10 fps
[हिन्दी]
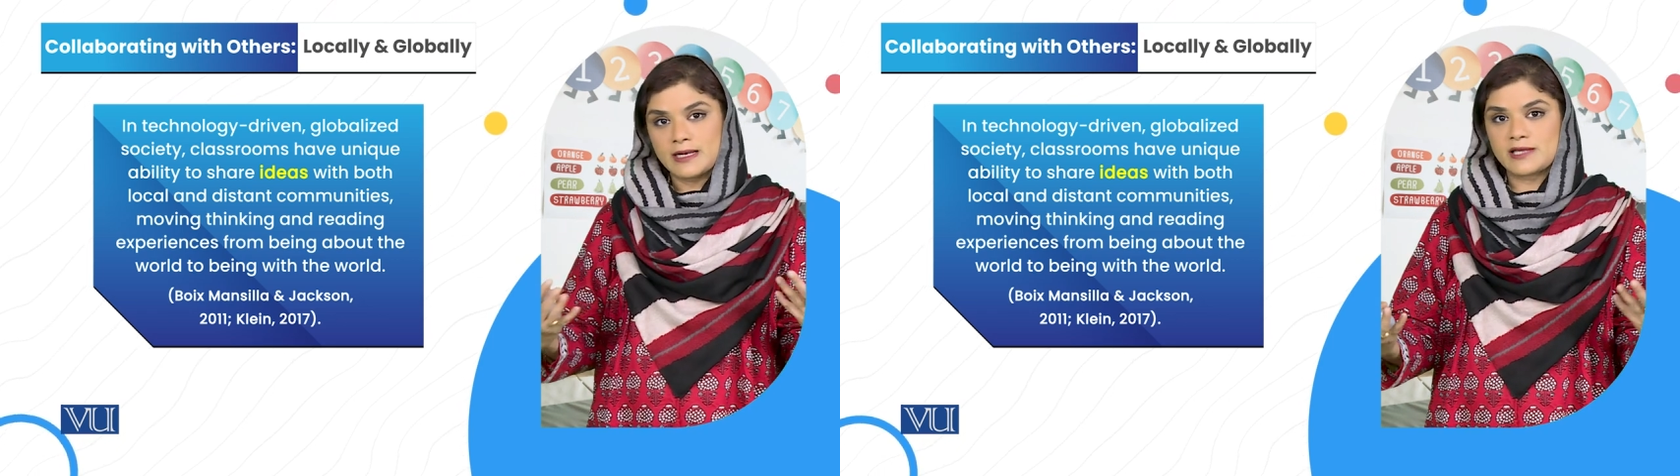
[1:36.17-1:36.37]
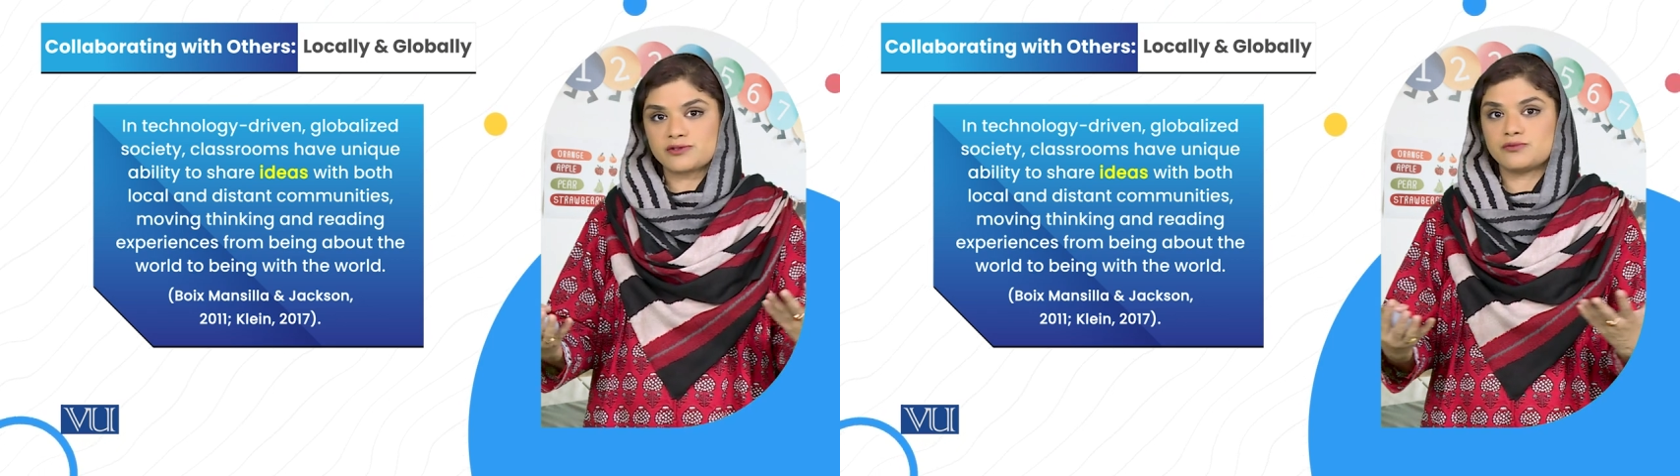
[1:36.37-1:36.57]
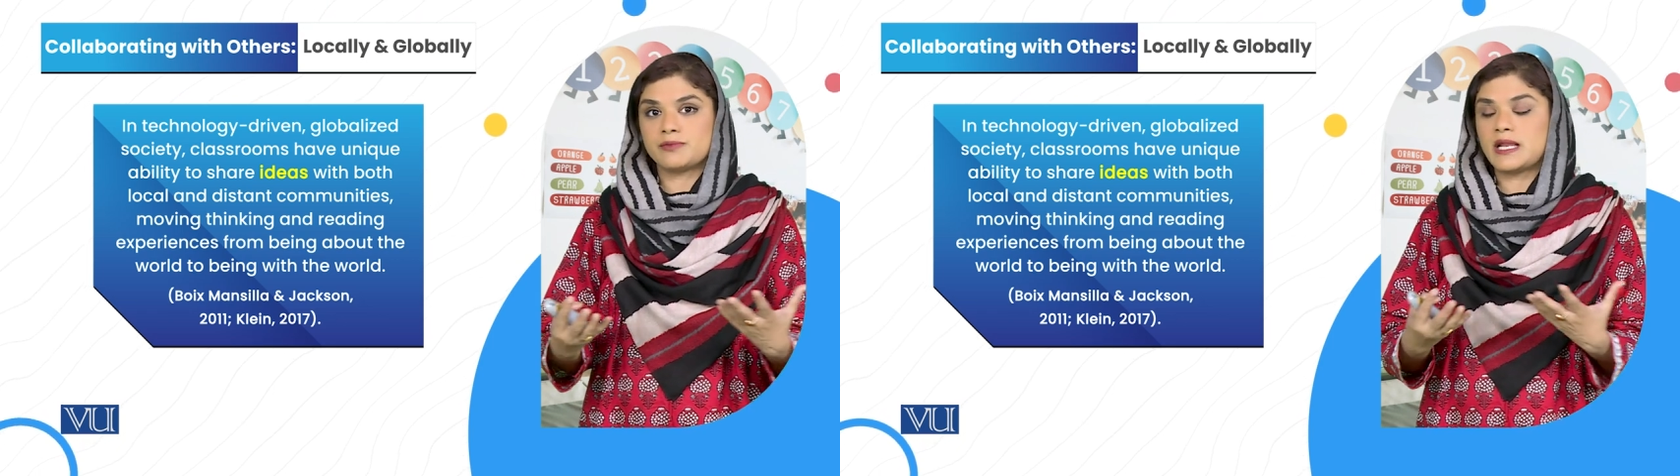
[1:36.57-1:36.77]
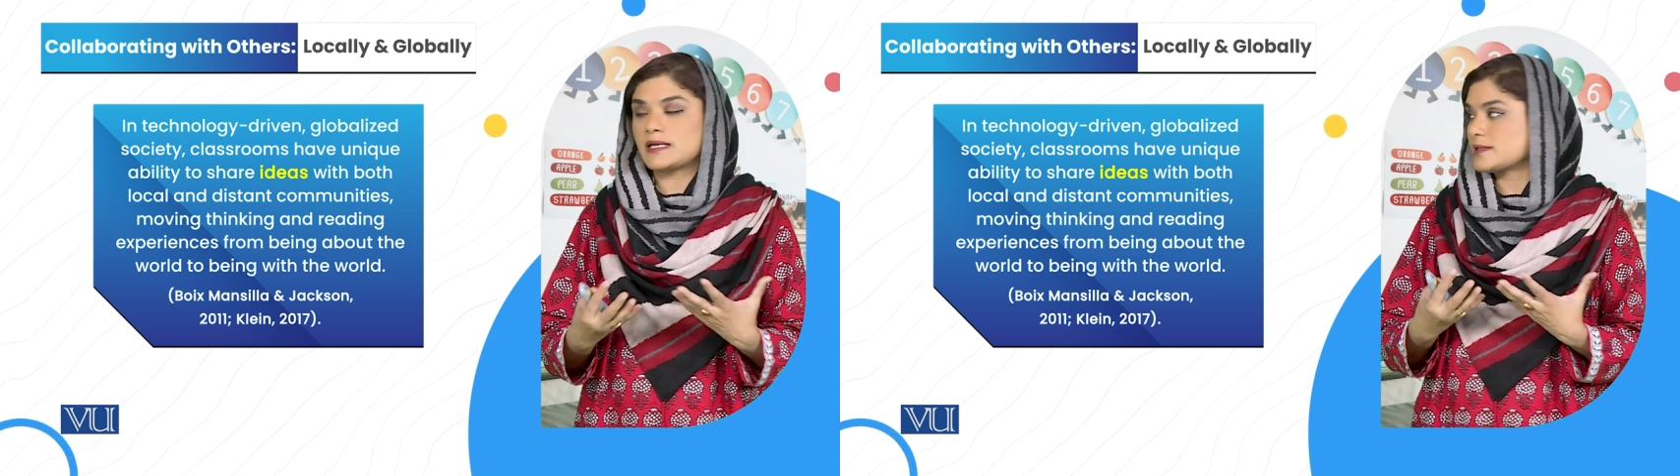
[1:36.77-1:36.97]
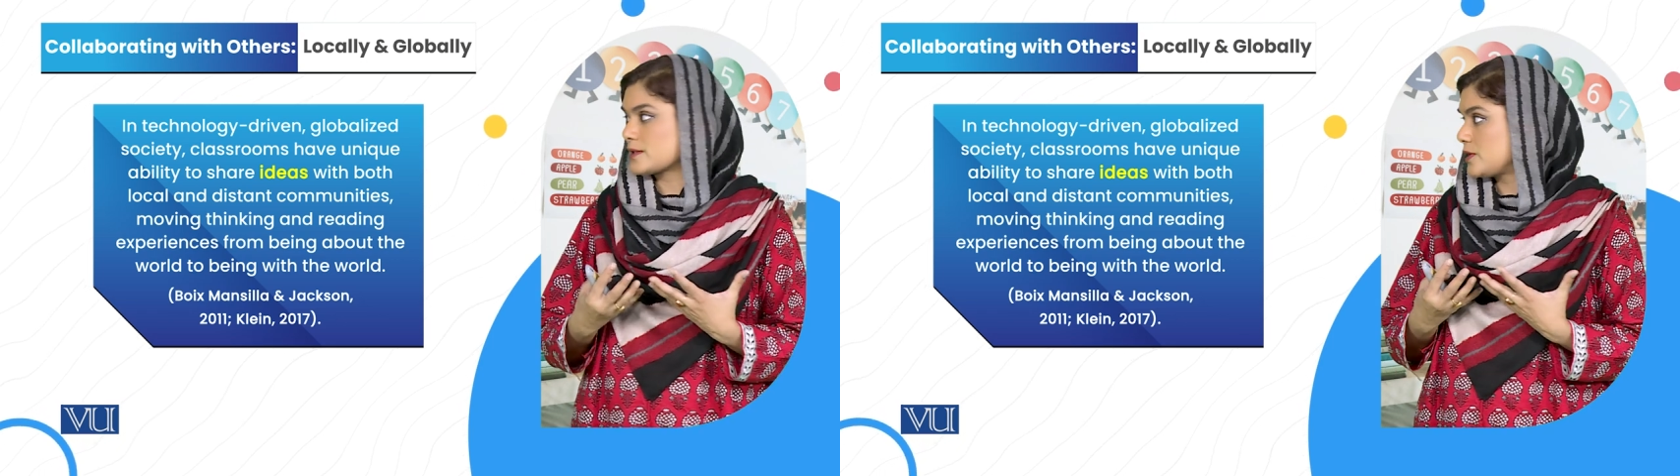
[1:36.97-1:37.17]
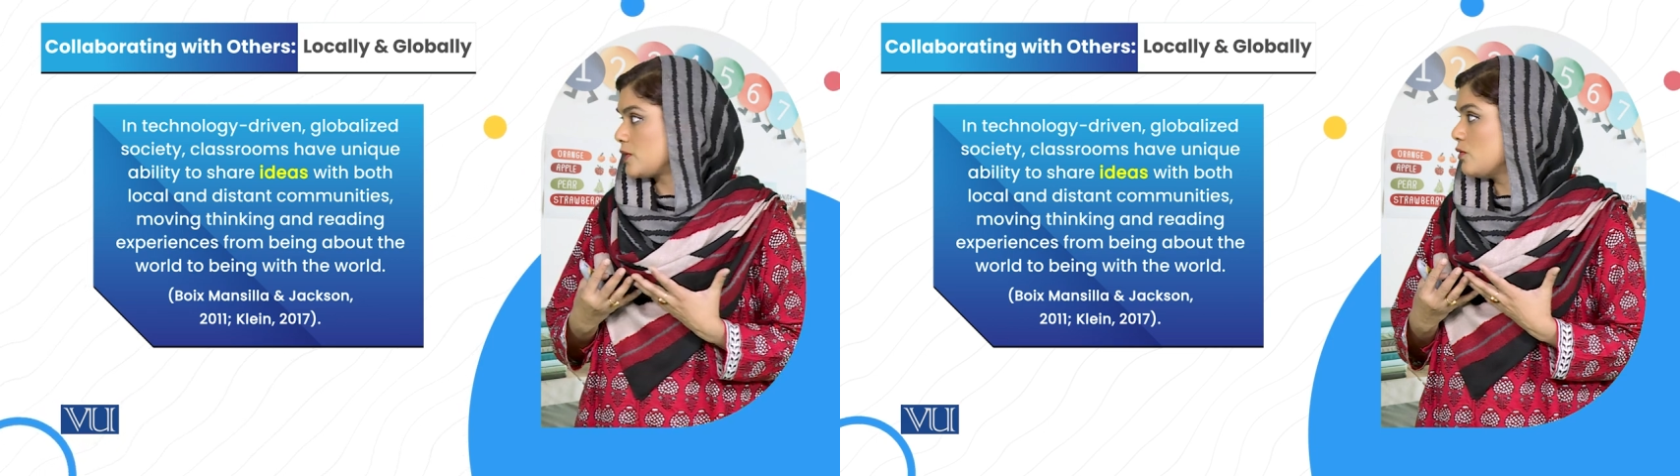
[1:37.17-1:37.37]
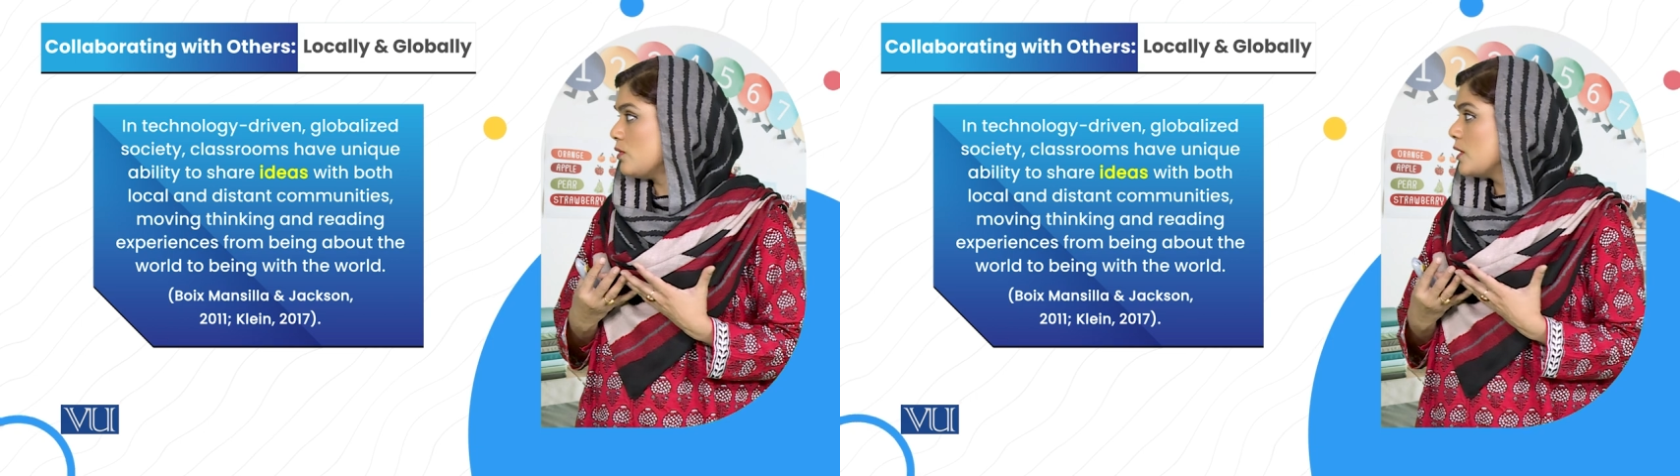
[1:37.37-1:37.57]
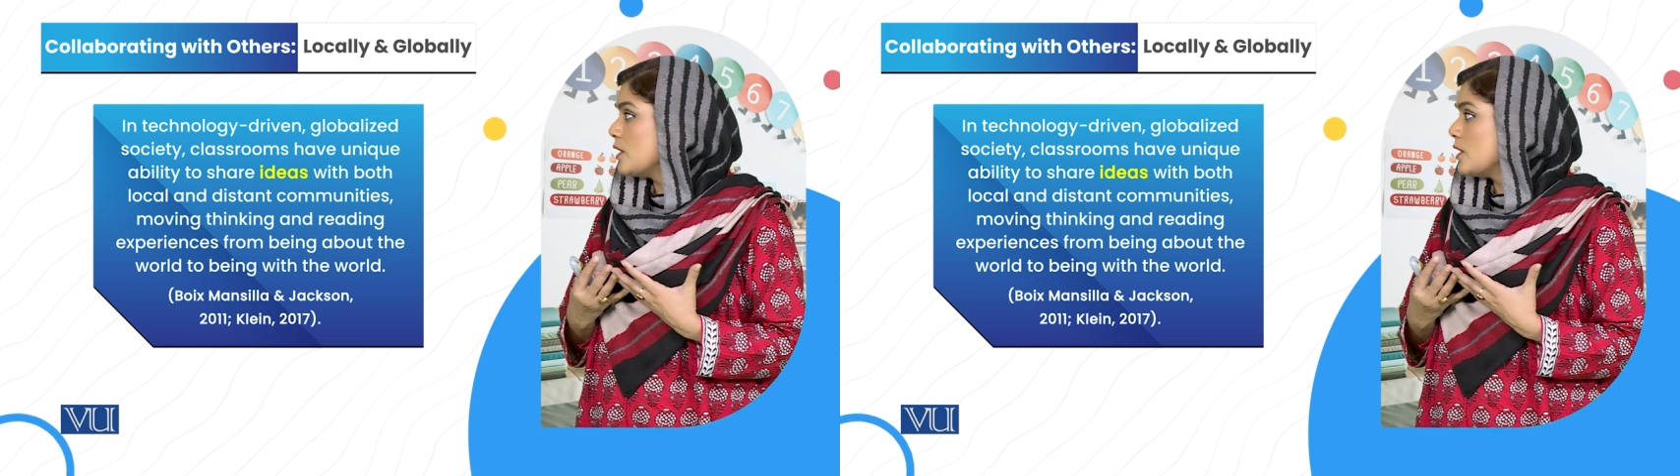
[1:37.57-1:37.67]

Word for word: क्लासरूम बना सकते हो